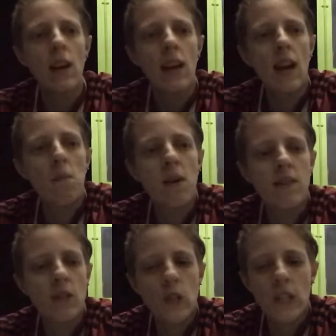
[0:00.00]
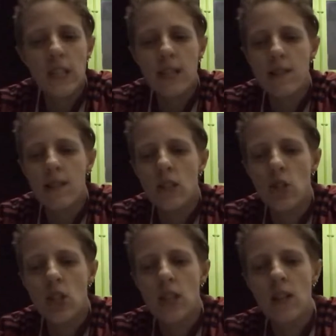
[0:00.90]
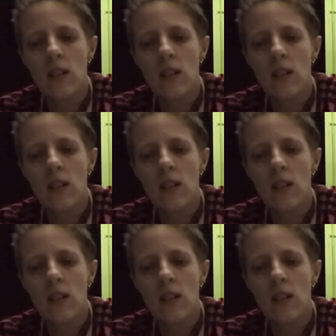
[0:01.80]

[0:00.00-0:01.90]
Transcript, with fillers: ele é bastante interessante.